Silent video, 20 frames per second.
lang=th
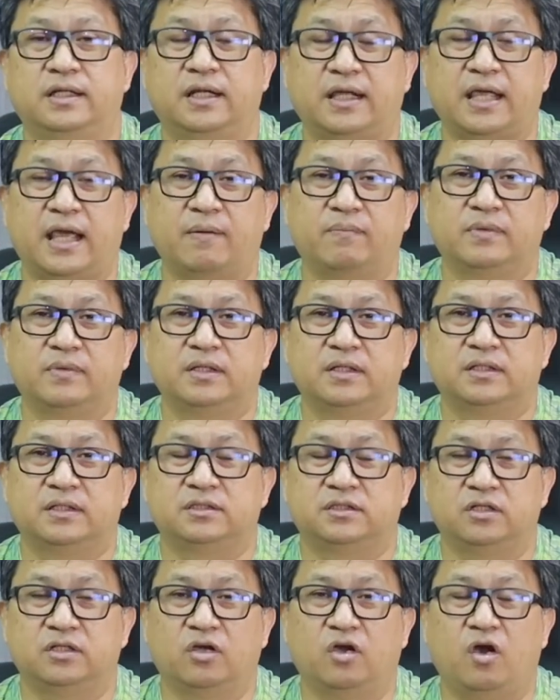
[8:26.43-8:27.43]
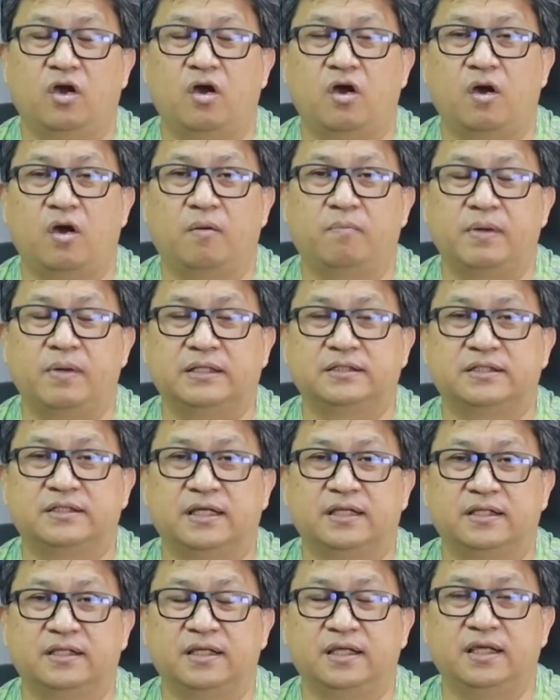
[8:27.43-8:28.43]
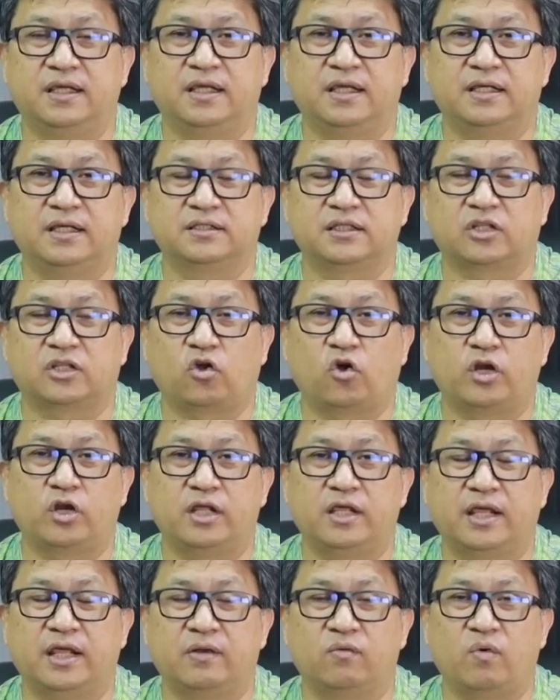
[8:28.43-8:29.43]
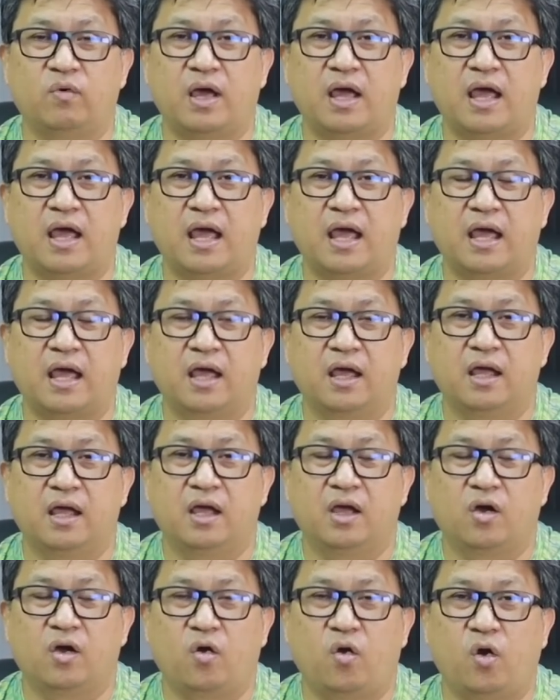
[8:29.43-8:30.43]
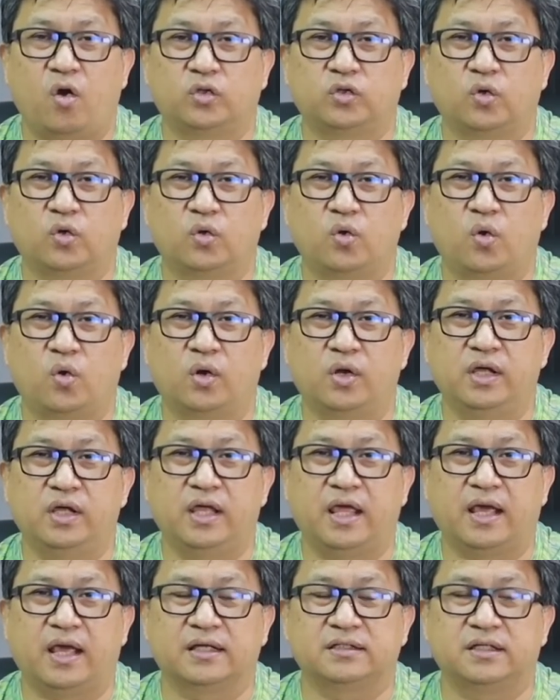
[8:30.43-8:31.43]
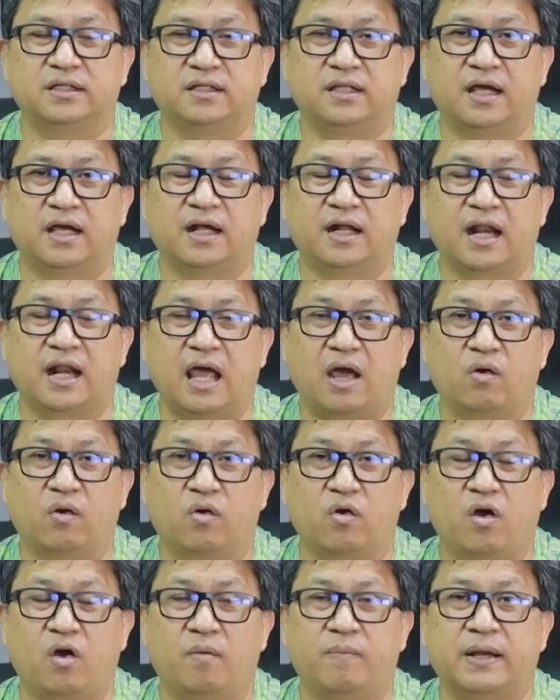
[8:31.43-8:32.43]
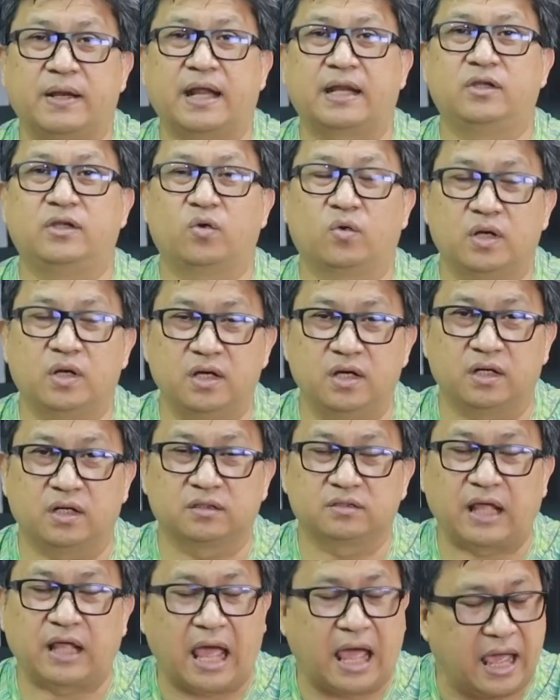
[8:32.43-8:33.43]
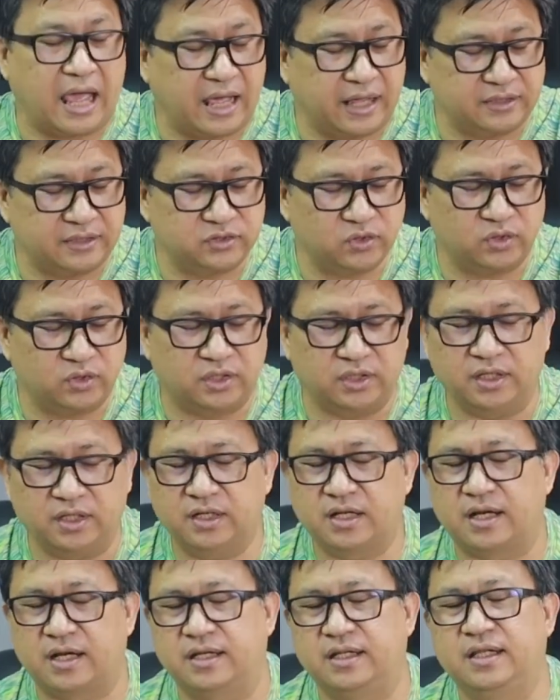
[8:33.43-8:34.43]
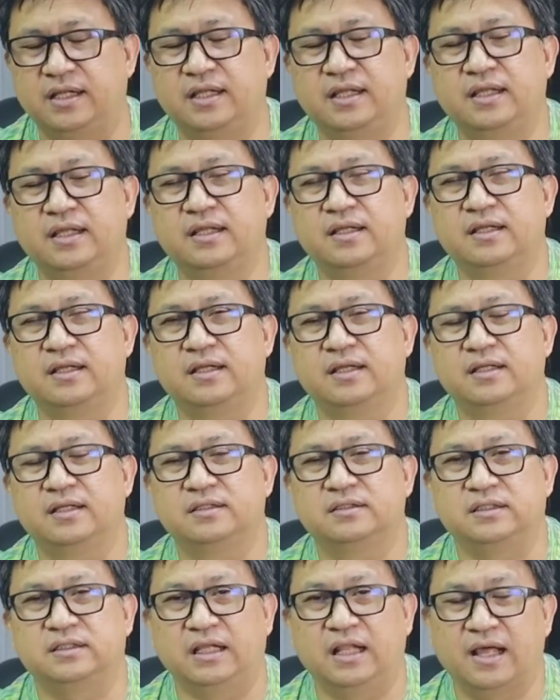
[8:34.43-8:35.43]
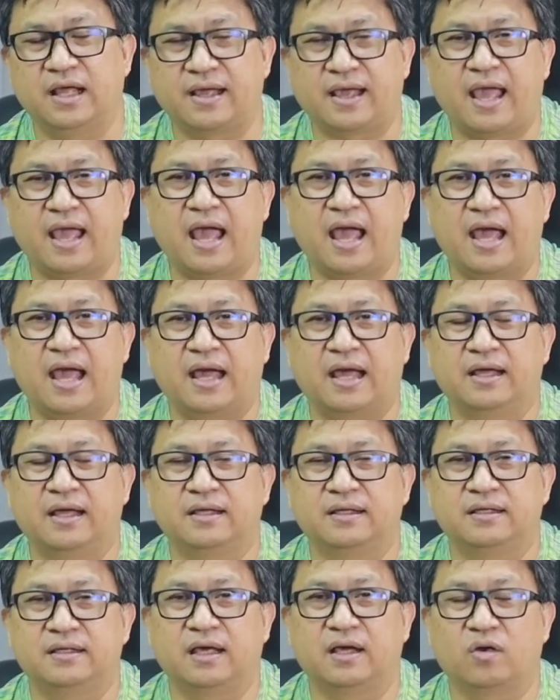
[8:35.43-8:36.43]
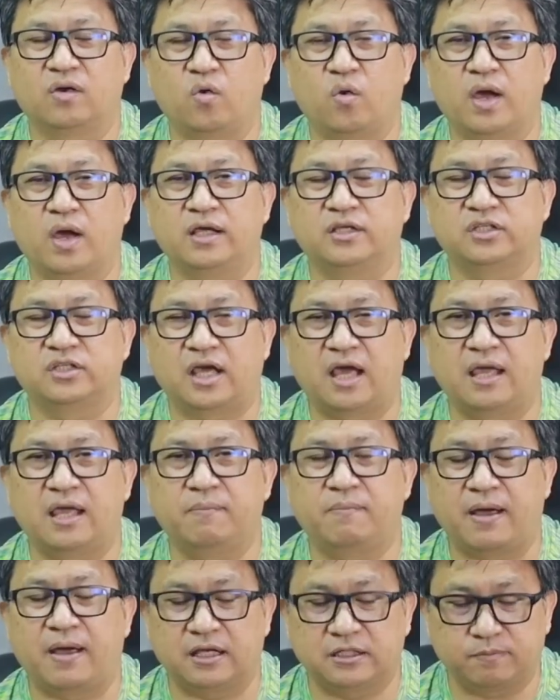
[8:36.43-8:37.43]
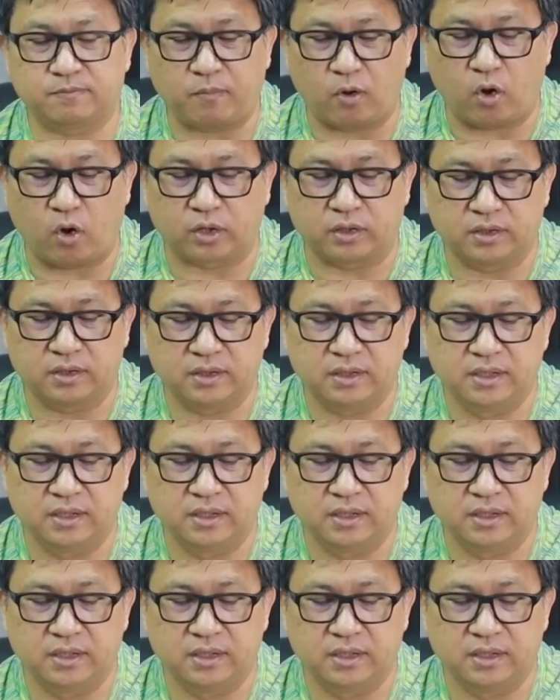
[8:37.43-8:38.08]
นะครับซึ่งก็เป็นสิ่งที่สะท้อนให้เห็นว่า ข้อตกลงหรือเอกสิทธิ์ดังกล่าว ก็เป็นอันยกเลิกแต่จนถึงขนาดนี้ศรีลังกายังคงให้ใช้พาสปอร์ต